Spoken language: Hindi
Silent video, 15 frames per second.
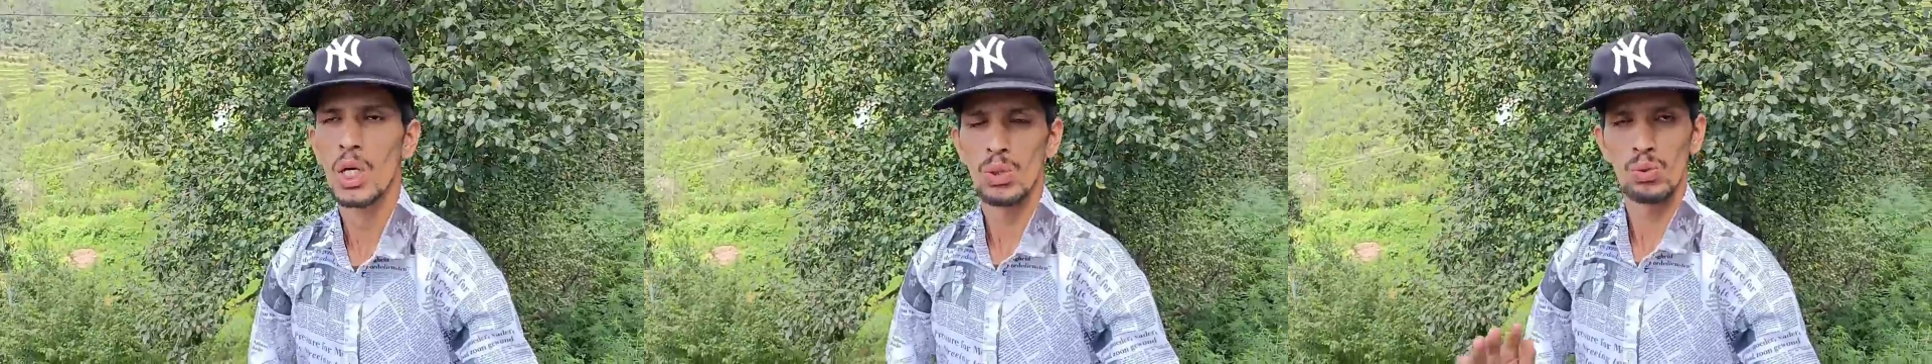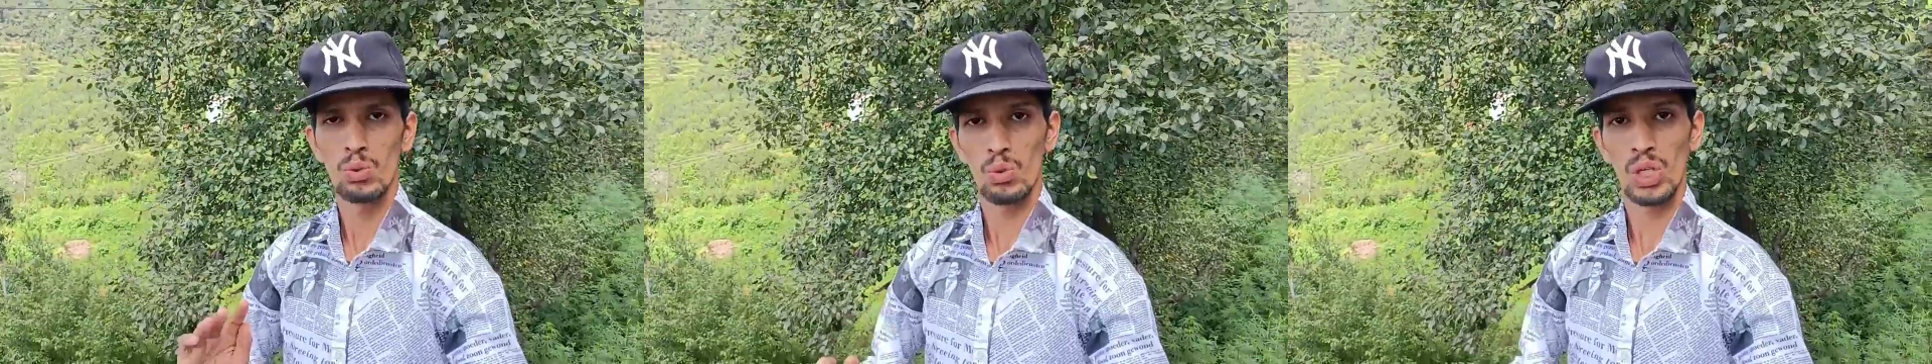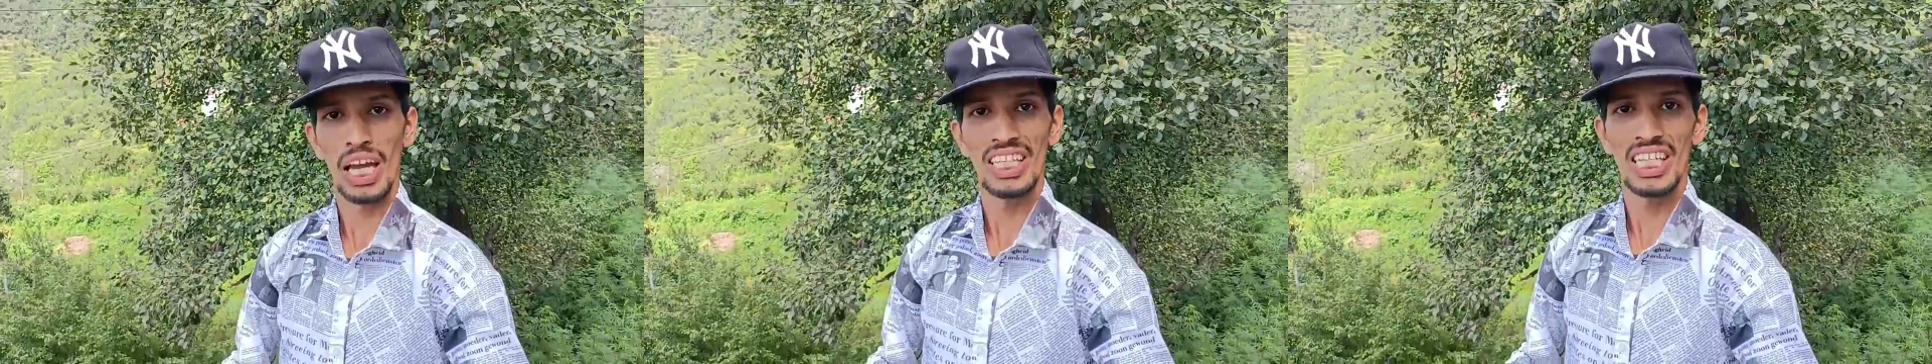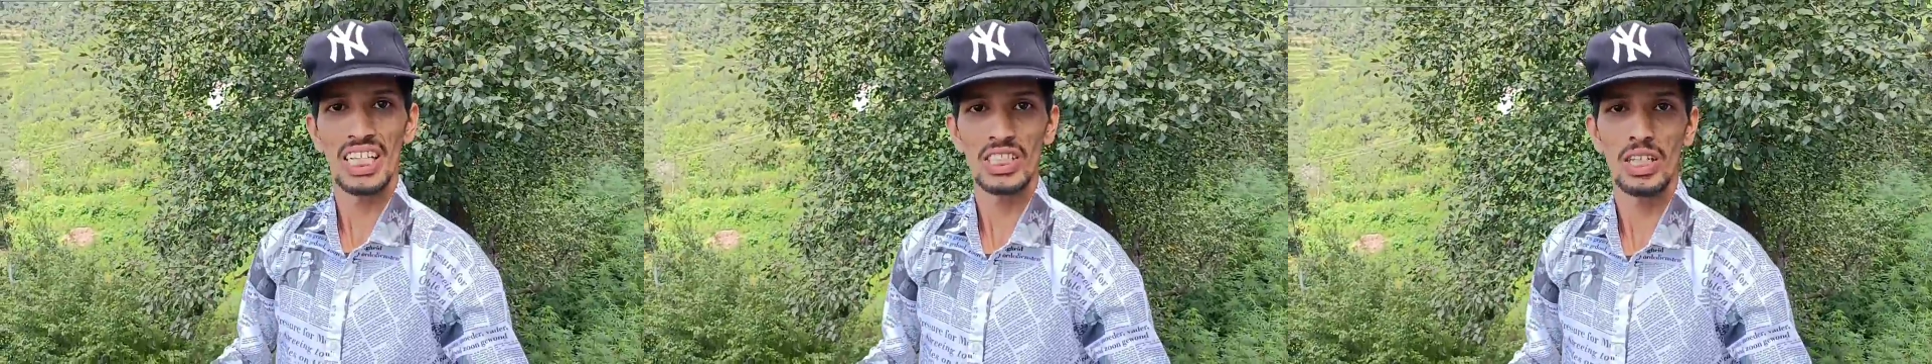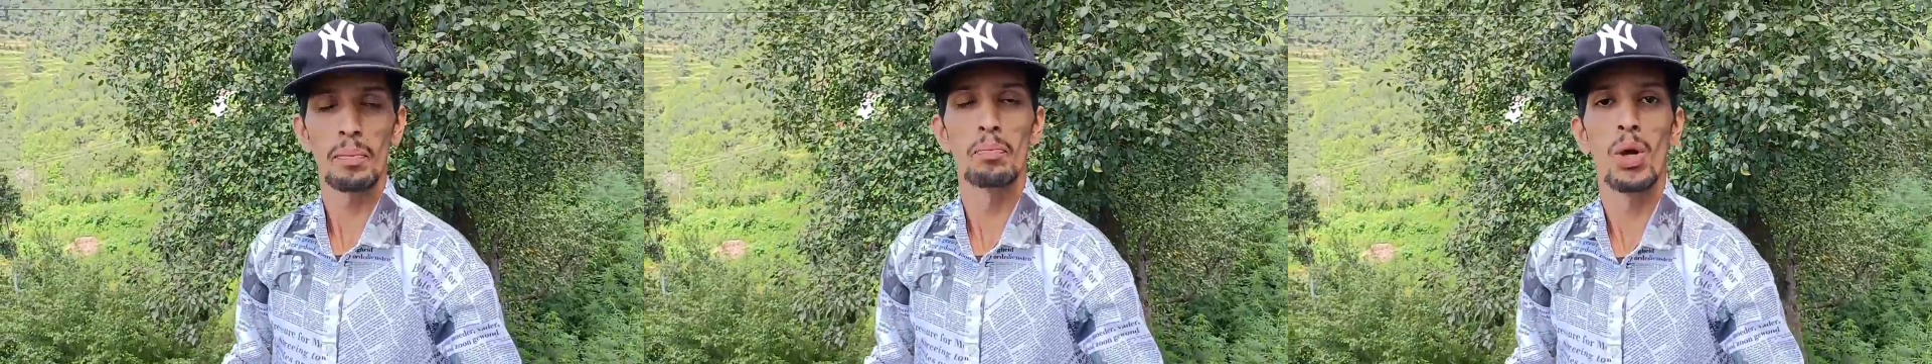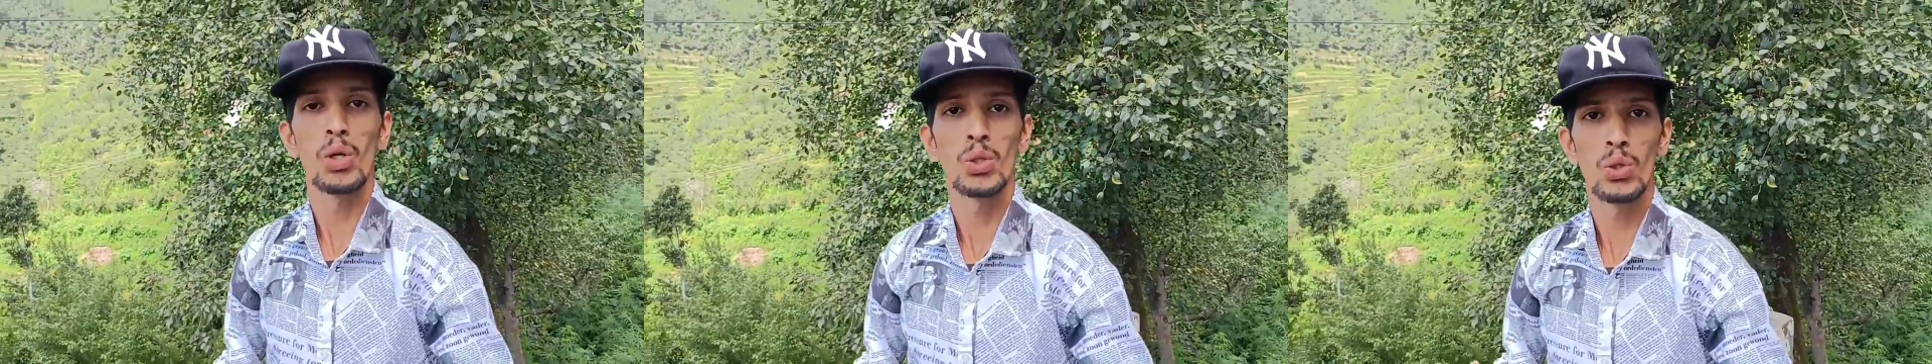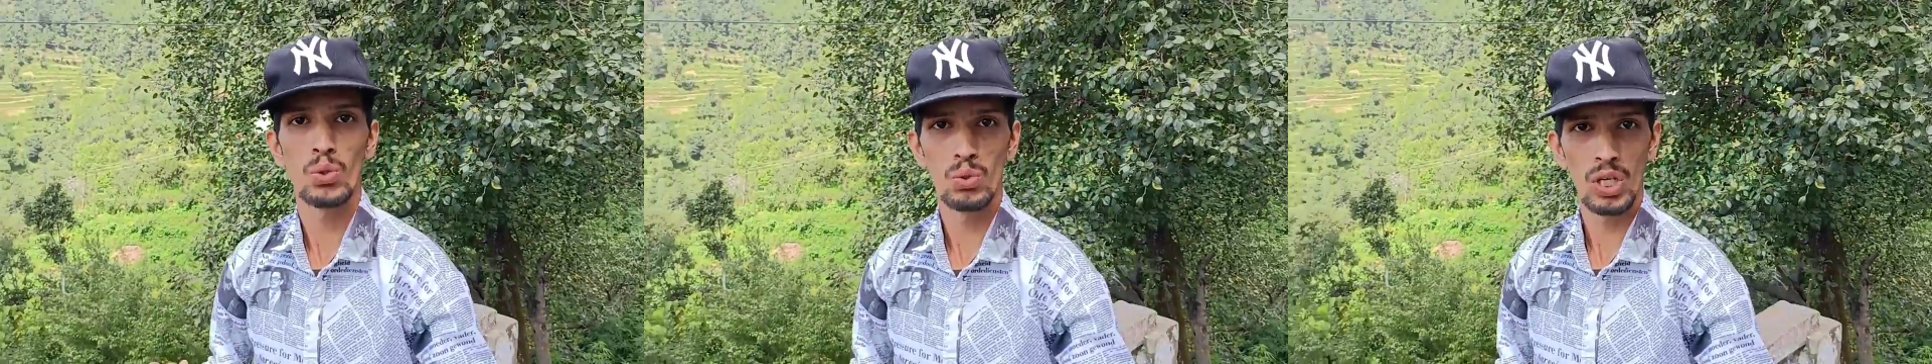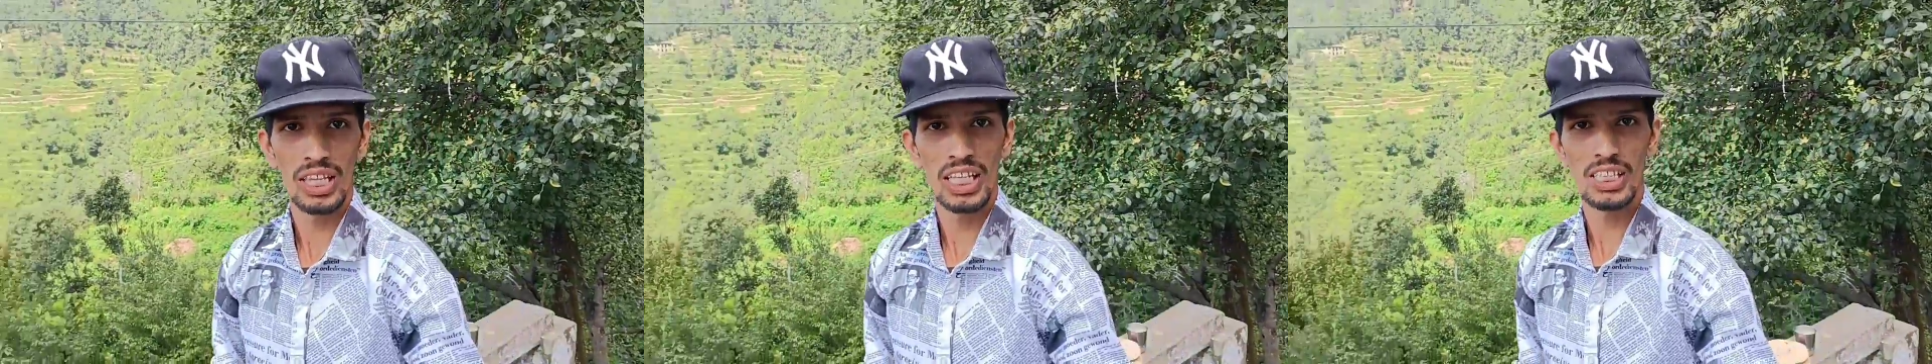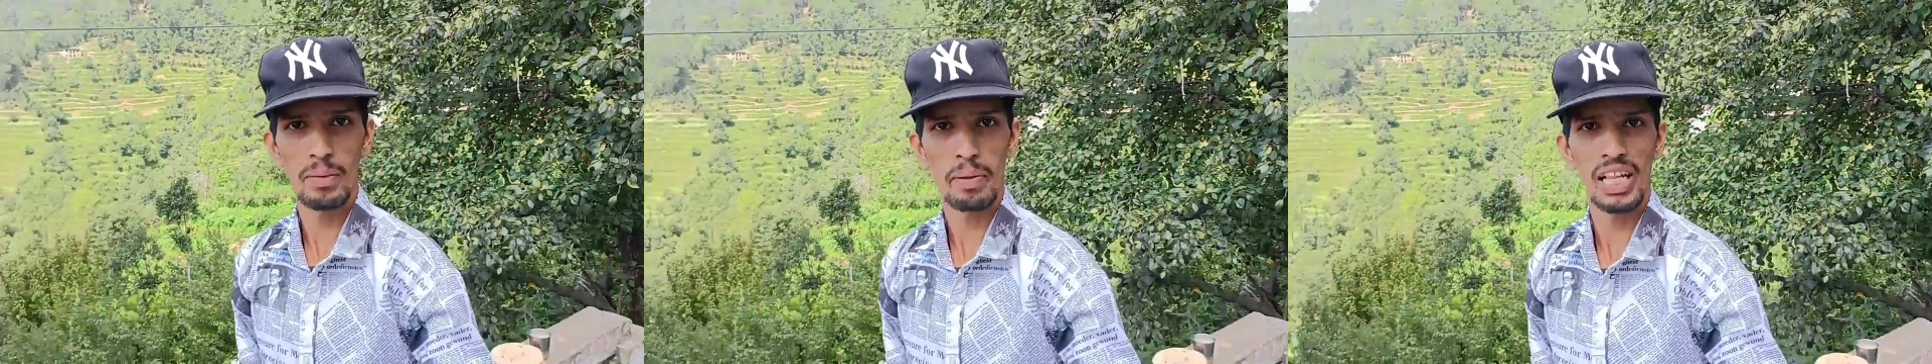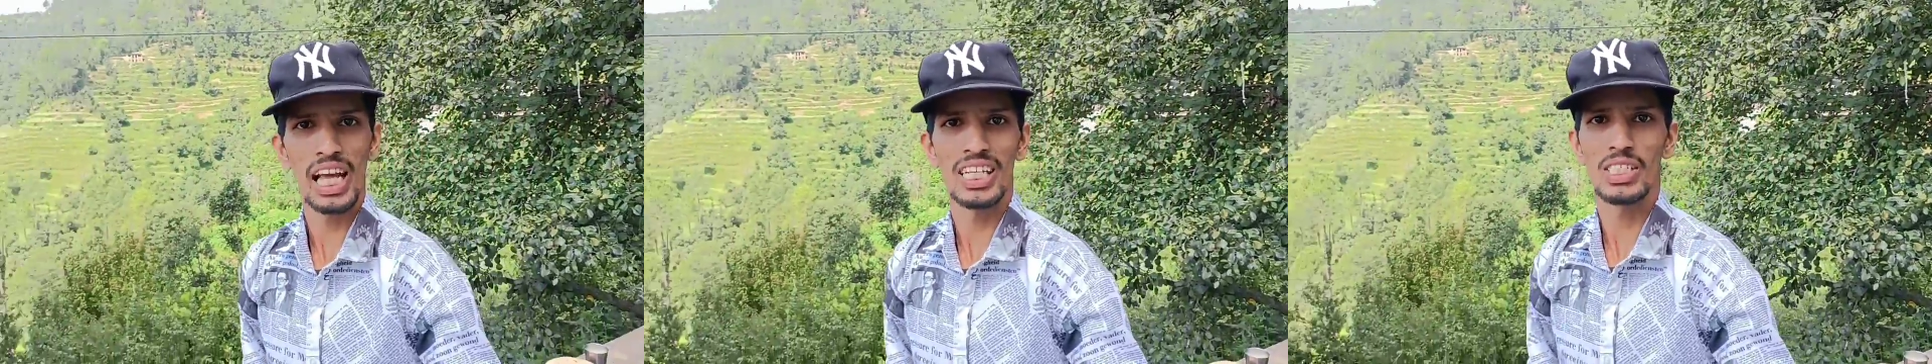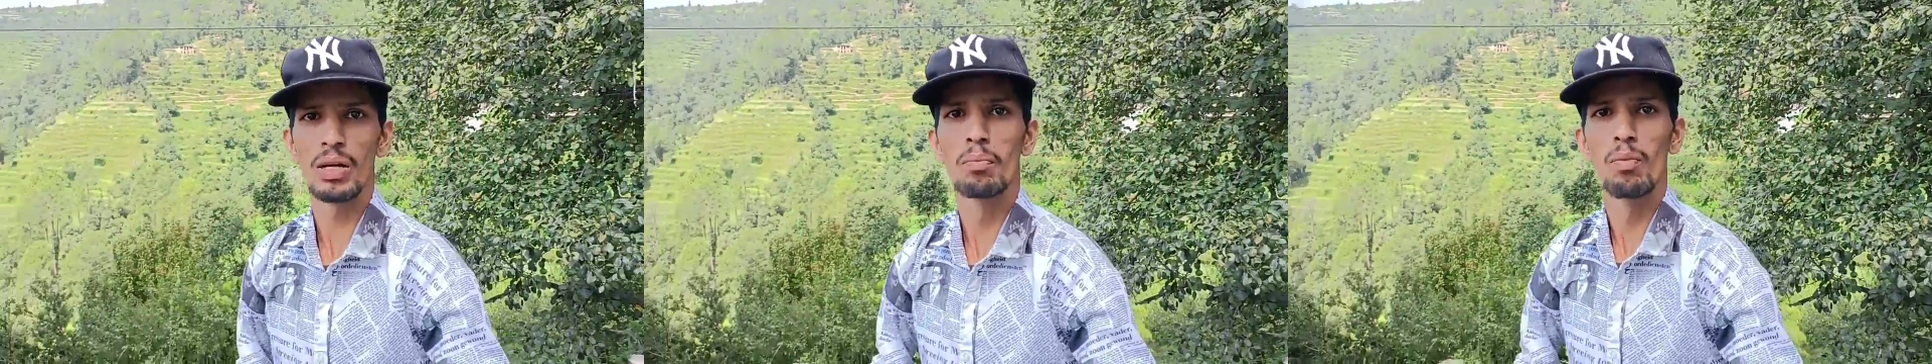तो गाइज आज का ब्लॉग शुरू करने से पहले आज के